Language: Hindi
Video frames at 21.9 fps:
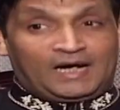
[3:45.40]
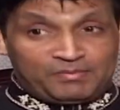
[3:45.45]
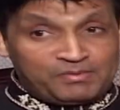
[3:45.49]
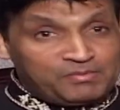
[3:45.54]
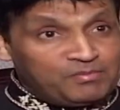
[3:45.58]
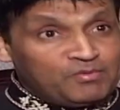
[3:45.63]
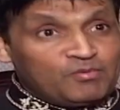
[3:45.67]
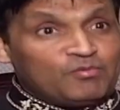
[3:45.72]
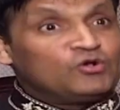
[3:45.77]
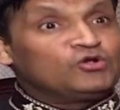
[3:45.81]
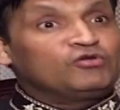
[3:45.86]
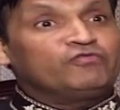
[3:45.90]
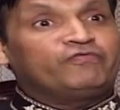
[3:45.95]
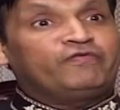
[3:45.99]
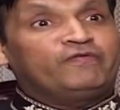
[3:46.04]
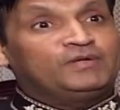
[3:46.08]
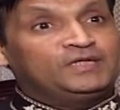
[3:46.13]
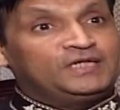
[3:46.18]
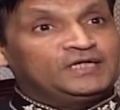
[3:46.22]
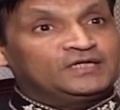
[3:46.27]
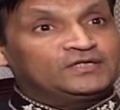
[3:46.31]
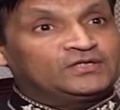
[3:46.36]
अभी भी मैं उनकी
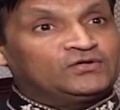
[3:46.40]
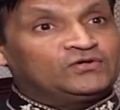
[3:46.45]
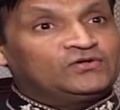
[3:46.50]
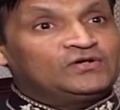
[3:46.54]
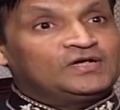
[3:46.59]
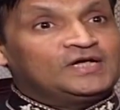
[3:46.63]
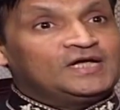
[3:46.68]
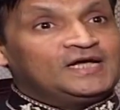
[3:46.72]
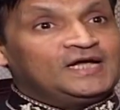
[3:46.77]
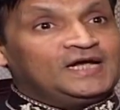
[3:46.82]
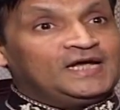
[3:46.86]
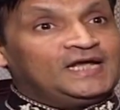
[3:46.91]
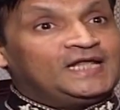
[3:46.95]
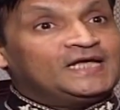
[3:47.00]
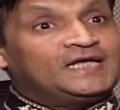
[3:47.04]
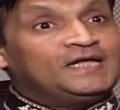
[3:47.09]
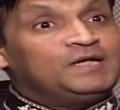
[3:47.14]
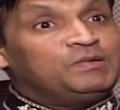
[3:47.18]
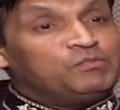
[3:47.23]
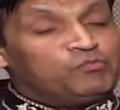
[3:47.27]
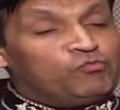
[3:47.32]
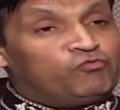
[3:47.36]
फिल्में देखता हूँ
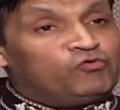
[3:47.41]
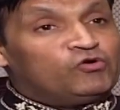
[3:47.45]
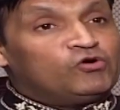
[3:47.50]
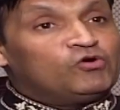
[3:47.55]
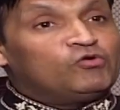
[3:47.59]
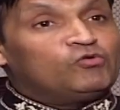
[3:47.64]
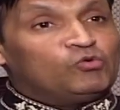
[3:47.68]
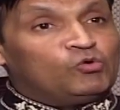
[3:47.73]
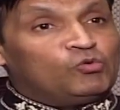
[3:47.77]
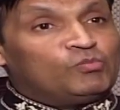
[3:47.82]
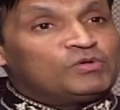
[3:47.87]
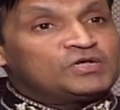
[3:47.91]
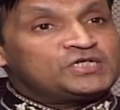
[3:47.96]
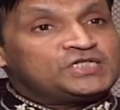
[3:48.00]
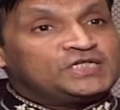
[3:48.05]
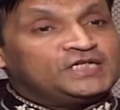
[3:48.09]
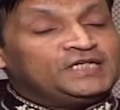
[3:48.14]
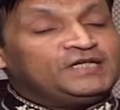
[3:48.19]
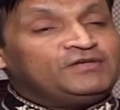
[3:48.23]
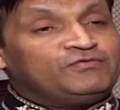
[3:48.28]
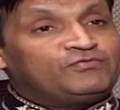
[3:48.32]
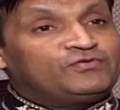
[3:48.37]
लेकिन वो उमर
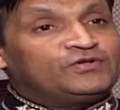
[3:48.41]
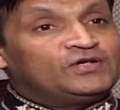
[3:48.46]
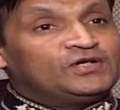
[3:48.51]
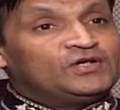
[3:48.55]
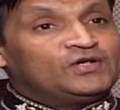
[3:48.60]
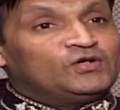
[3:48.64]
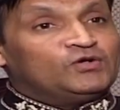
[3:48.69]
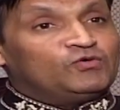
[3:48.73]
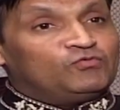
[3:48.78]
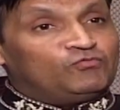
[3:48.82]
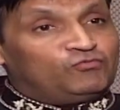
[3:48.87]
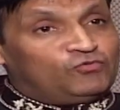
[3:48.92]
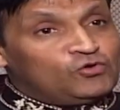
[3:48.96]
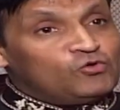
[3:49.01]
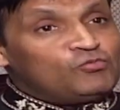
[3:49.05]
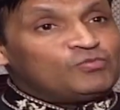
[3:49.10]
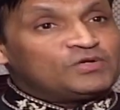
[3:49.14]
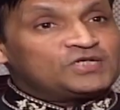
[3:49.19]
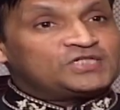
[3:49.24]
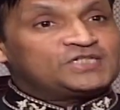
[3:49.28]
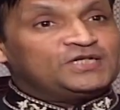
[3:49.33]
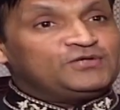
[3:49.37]
शरीफ वो
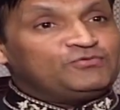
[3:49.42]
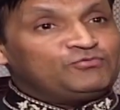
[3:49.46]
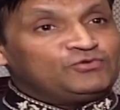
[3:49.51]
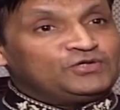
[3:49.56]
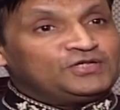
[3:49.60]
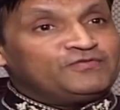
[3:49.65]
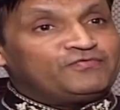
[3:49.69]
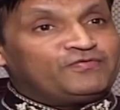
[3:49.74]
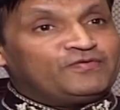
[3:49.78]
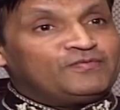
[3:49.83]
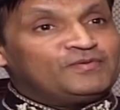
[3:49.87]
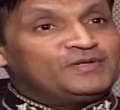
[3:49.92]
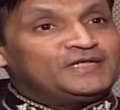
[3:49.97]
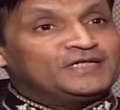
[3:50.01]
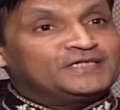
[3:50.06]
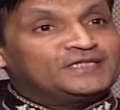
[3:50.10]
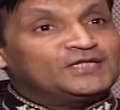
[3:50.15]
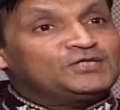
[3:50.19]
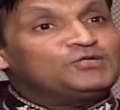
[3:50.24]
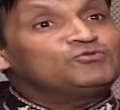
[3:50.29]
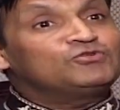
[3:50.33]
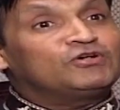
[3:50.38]
उमर शरीफ उनकी फिल्में
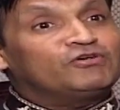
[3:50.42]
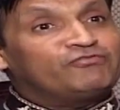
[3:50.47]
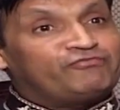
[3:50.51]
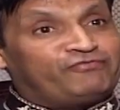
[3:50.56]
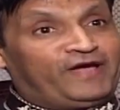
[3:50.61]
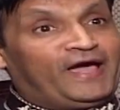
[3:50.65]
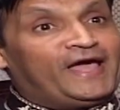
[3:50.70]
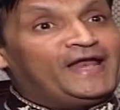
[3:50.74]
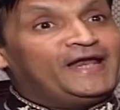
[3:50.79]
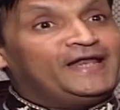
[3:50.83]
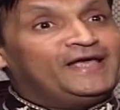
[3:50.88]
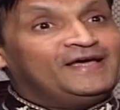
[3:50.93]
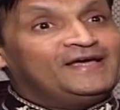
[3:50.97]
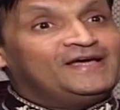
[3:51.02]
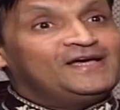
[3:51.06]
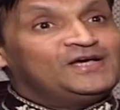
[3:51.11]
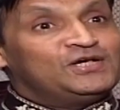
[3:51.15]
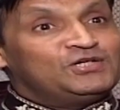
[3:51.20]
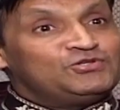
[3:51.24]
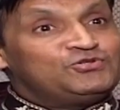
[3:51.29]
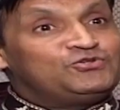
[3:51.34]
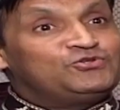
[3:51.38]
देखता है जो उनका फ़ैन है
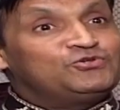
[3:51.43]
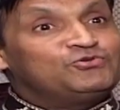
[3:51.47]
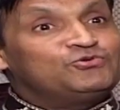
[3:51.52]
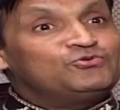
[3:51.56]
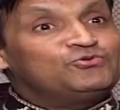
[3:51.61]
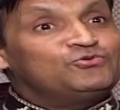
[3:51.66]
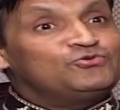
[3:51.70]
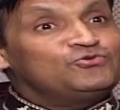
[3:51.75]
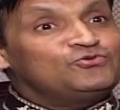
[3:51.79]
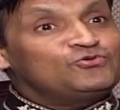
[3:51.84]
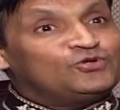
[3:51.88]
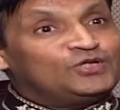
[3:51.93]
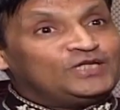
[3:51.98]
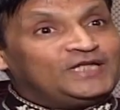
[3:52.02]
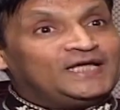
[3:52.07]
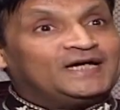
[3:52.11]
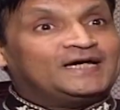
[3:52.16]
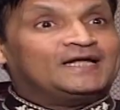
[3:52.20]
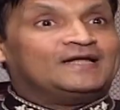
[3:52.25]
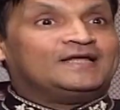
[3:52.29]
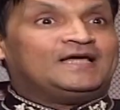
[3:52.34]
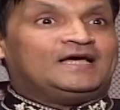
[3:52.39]
जो उनको
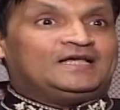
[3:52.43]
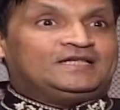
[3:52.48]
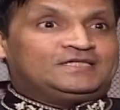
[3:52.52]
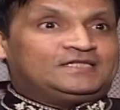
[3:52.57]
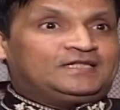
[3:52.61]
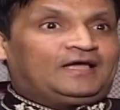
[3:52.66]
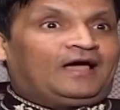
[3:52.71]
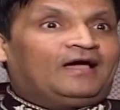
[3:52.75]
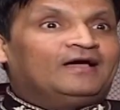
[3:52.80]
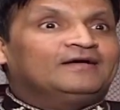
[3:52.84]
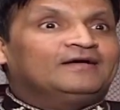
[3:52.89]
देख करके हंसता